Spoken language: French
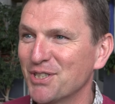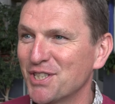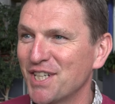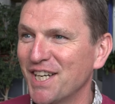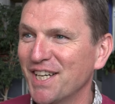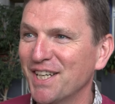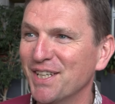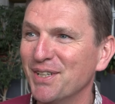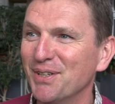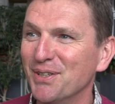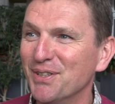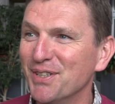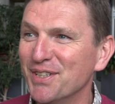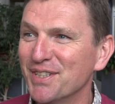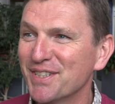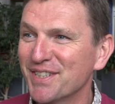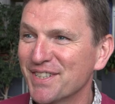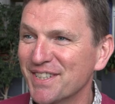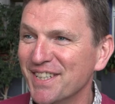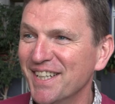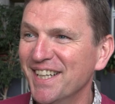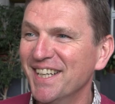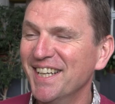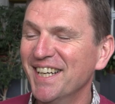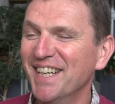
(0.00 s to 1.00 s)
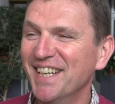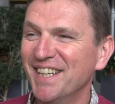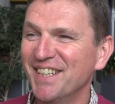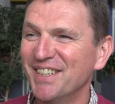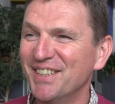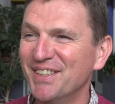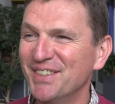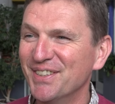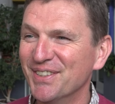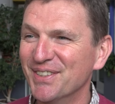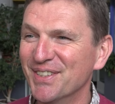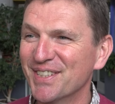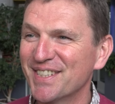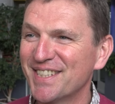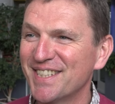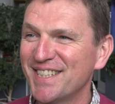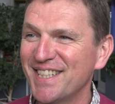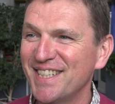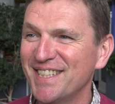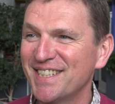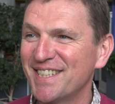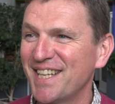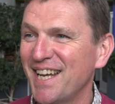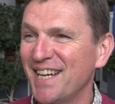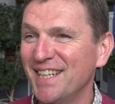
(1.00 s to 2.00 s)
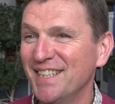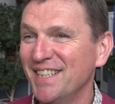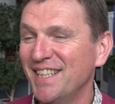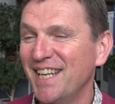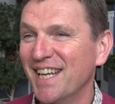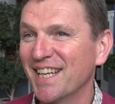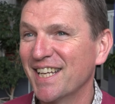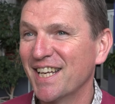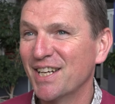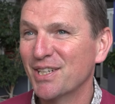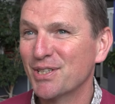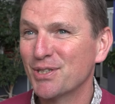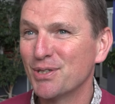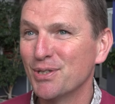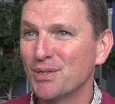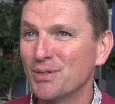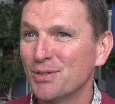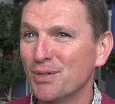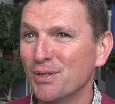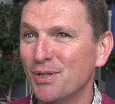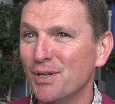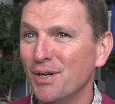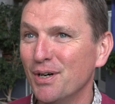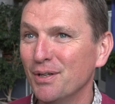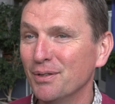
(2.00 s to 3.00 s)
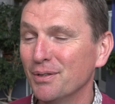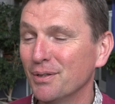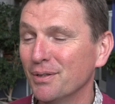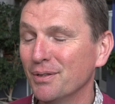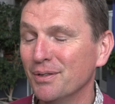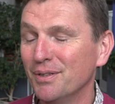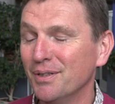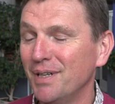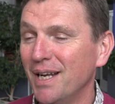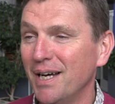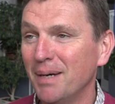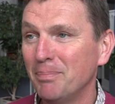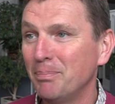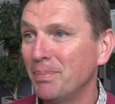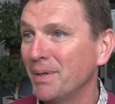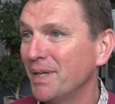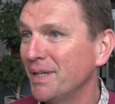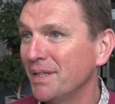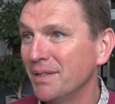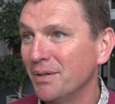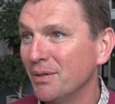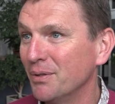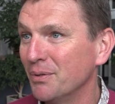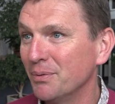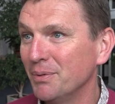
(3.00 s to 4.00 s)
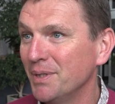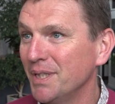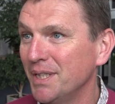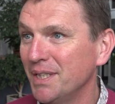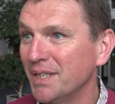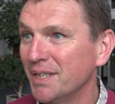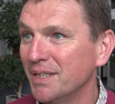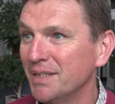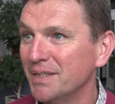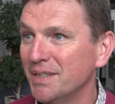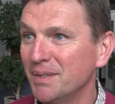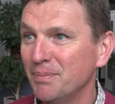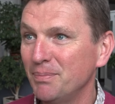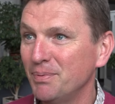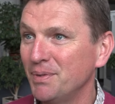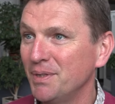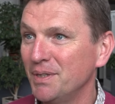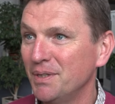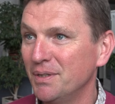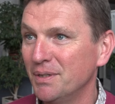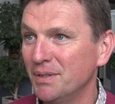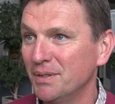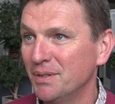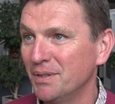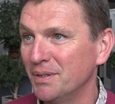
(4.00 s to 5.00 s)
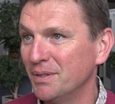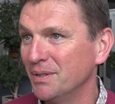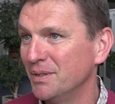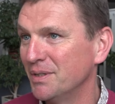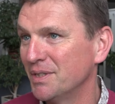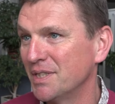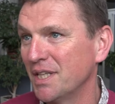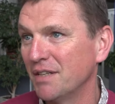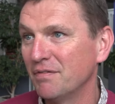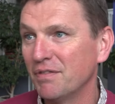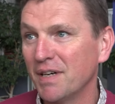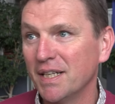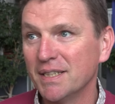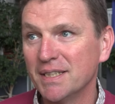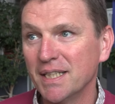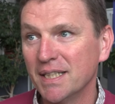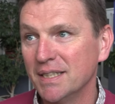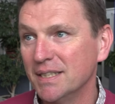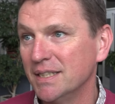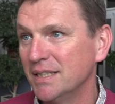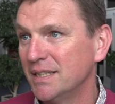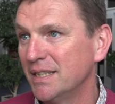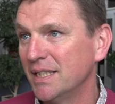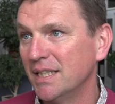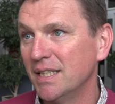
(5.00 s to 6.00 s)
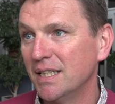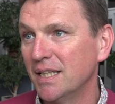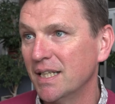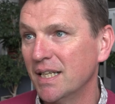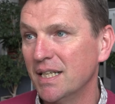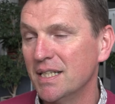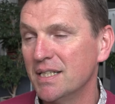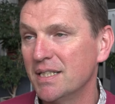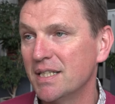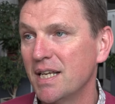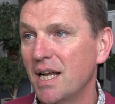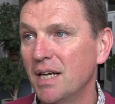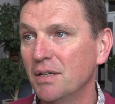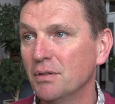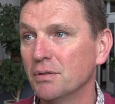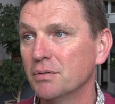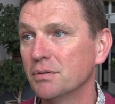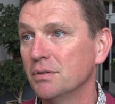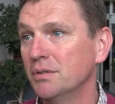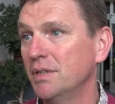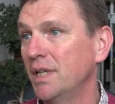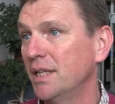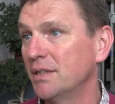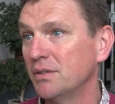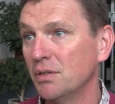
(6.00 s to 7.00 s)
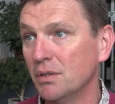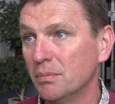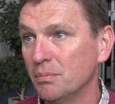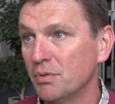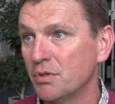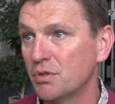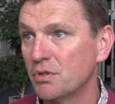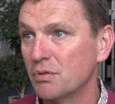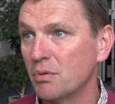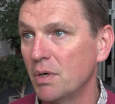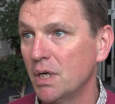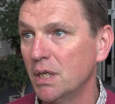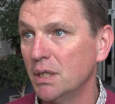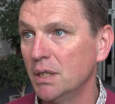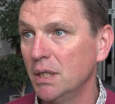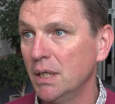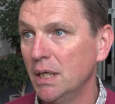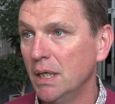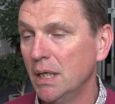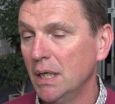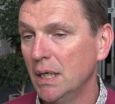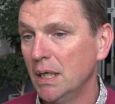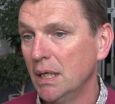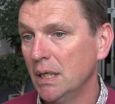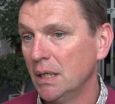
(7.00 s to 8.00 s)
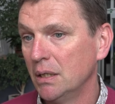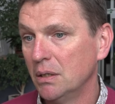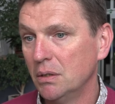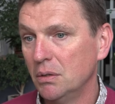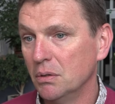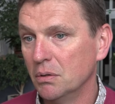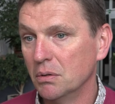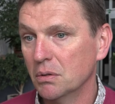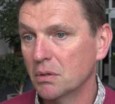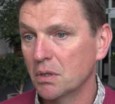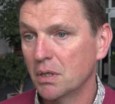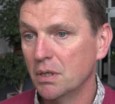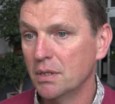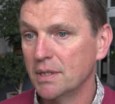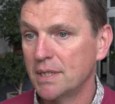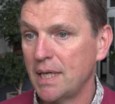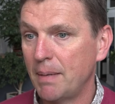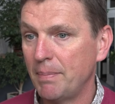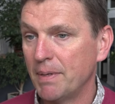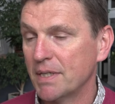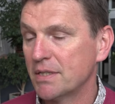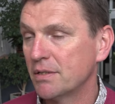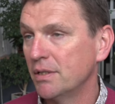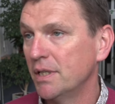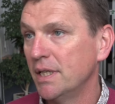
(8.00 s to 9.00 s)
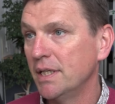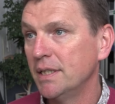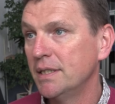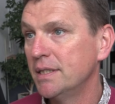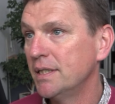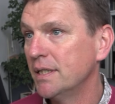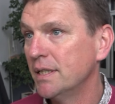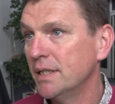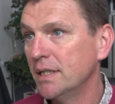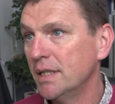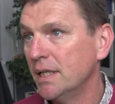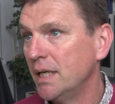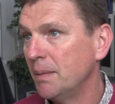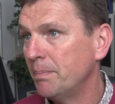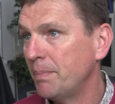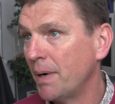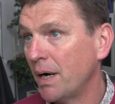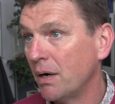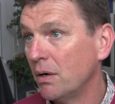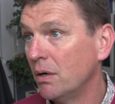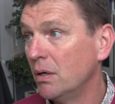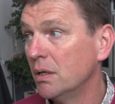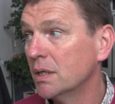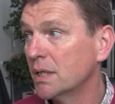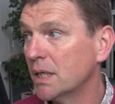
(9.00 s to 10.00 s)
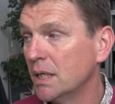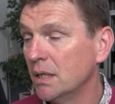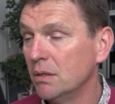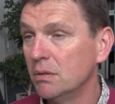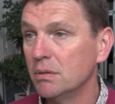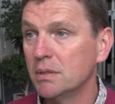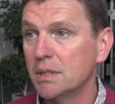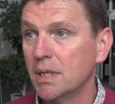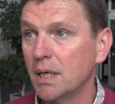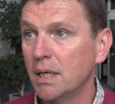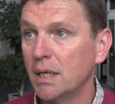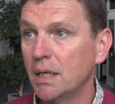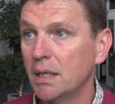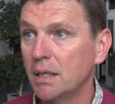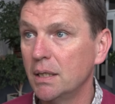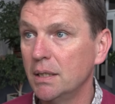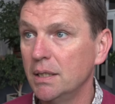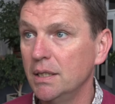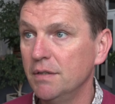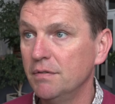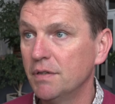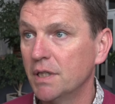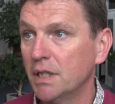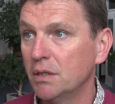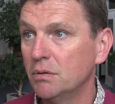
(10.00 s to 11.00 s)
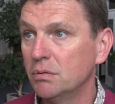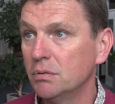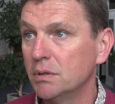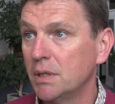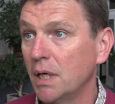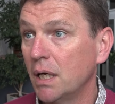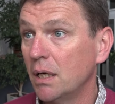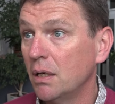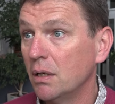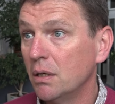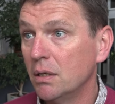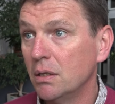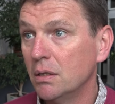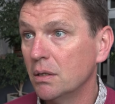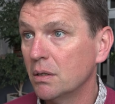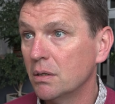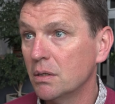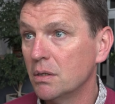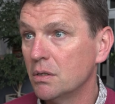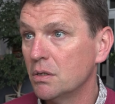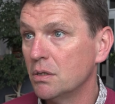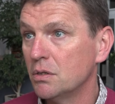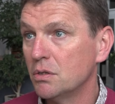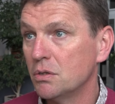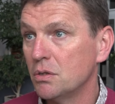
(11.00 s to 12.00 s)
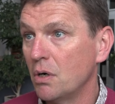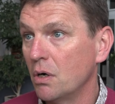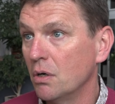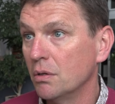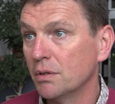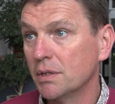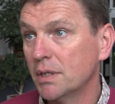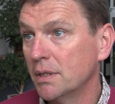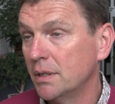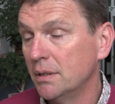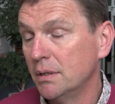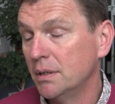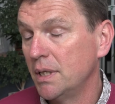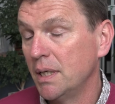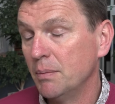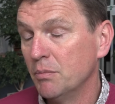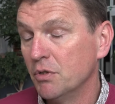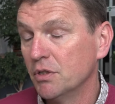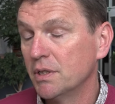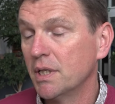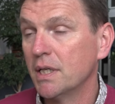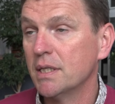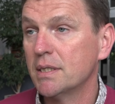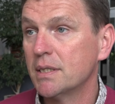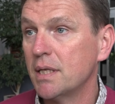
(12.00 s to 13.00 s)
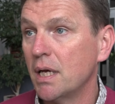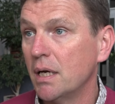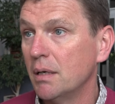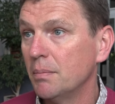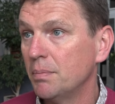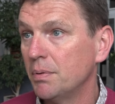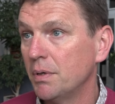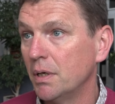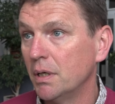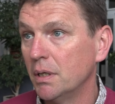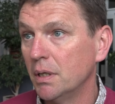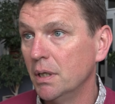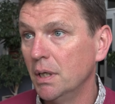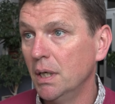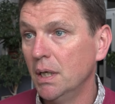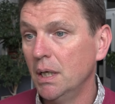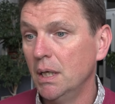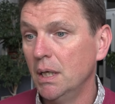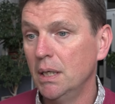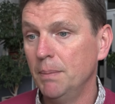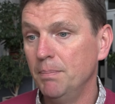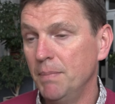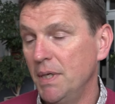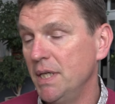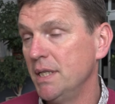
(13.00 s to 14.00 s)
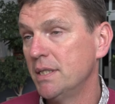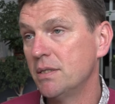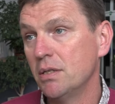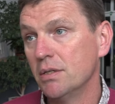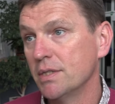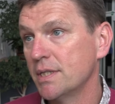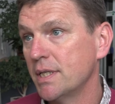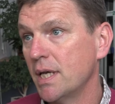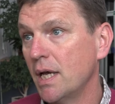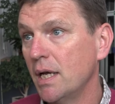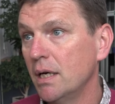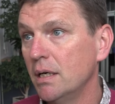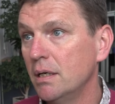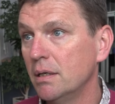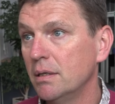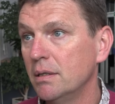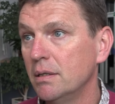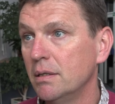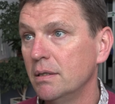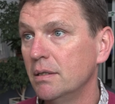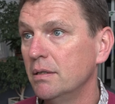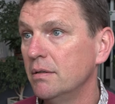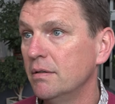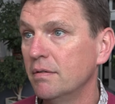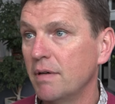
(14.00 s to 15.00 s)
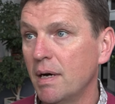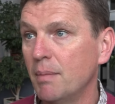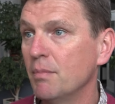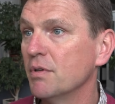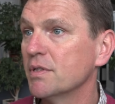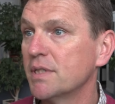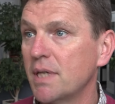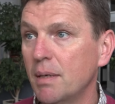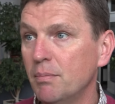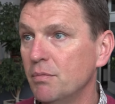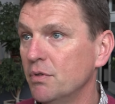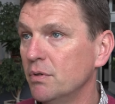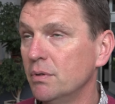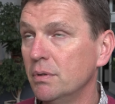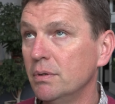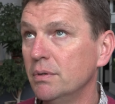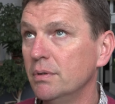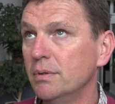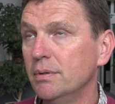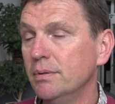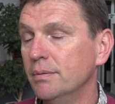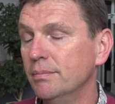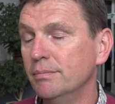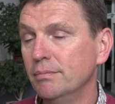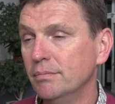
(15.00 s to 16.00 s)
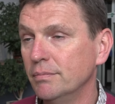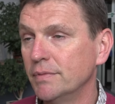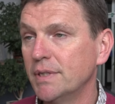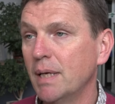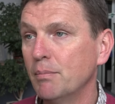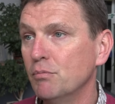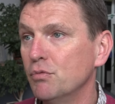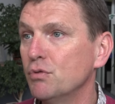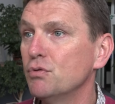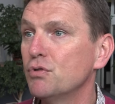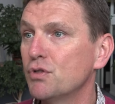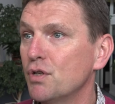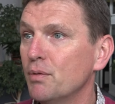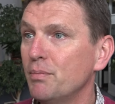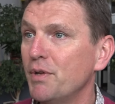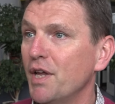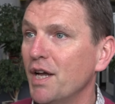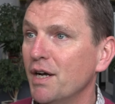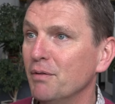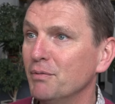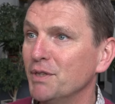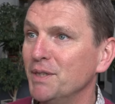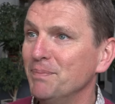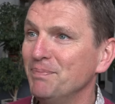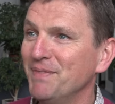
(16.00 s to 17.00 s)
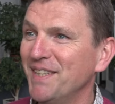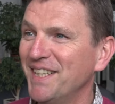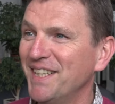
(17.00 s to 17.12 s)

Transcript: en chair et en os. Donc c'est ça, il a quelque chose de l'ordre de la paix en lui, hein, et puis de cette fraternité ecclésiale dont on a tant besoin. Donc euh, sa personnalité, les paroles qu'il nous a livrées tout à l'heure, euh, en des mots très simples, mais essentiels, euh, vraiment ça me, ça me booste bien, oui,